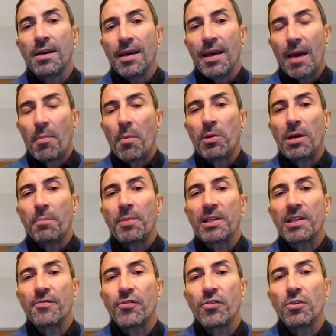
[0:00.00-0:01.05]
è proprio una
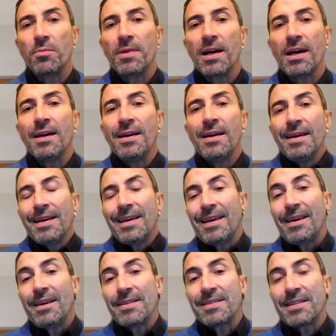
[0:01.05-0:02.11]
piattaforma
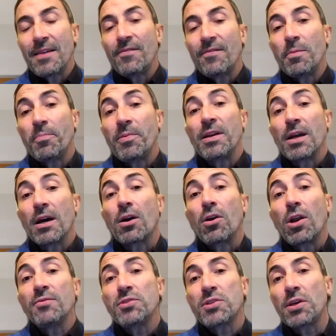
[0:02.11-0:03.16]
che serve per la
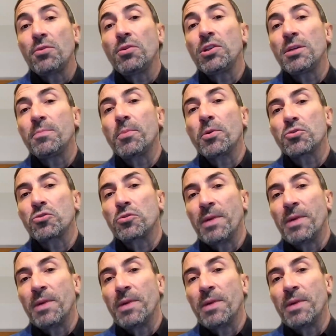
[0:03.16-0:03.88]
cloud security posture